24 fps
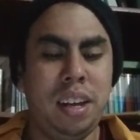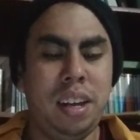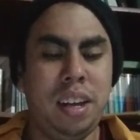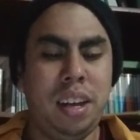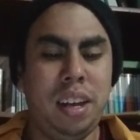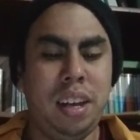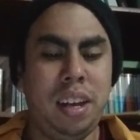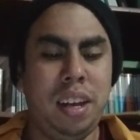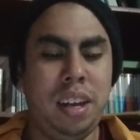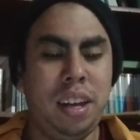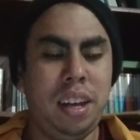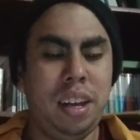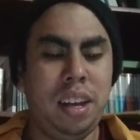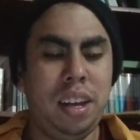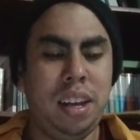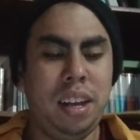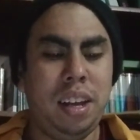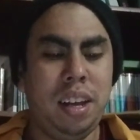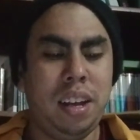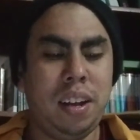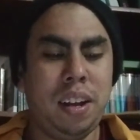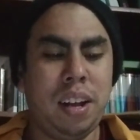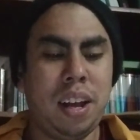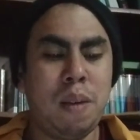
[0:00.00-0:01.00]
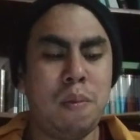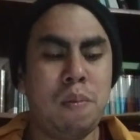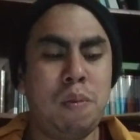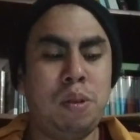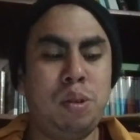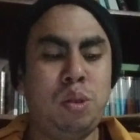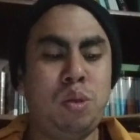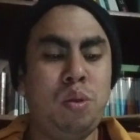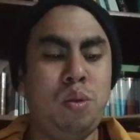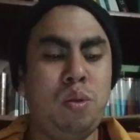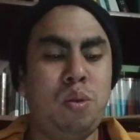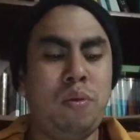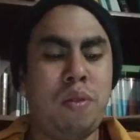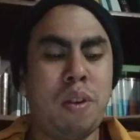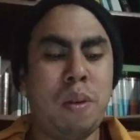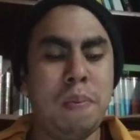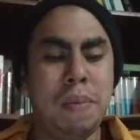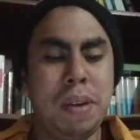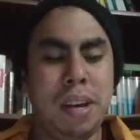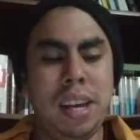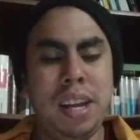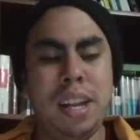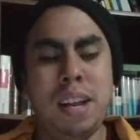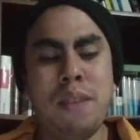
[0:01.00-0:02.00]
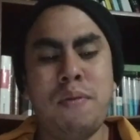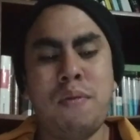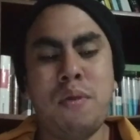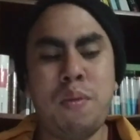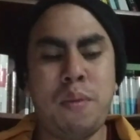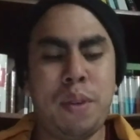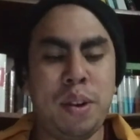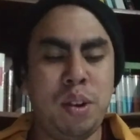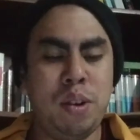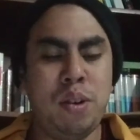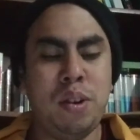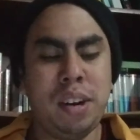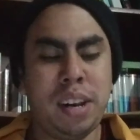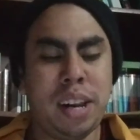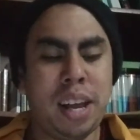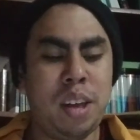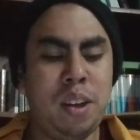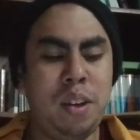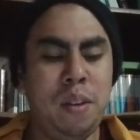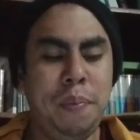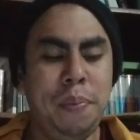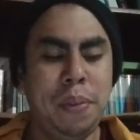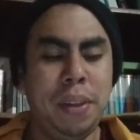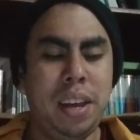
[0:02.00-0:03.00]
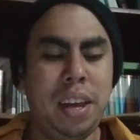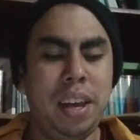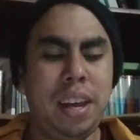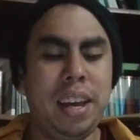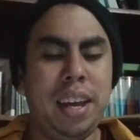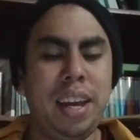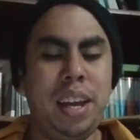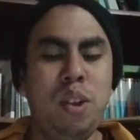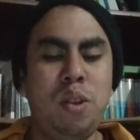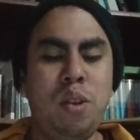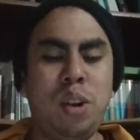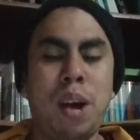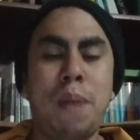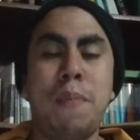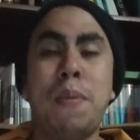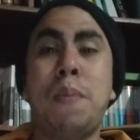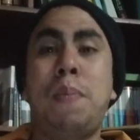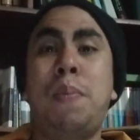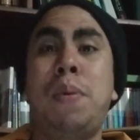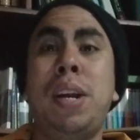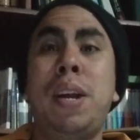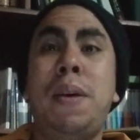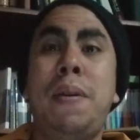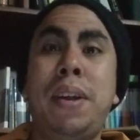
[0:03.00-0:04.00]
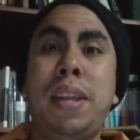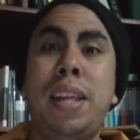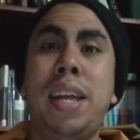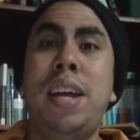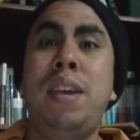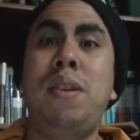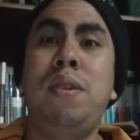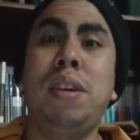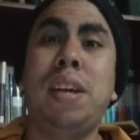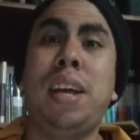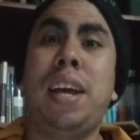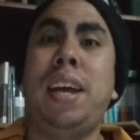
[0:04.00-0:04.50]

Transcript: eh, que amó su familia, fue bueno y honrado, y lo cambia por la verdad, ¿no?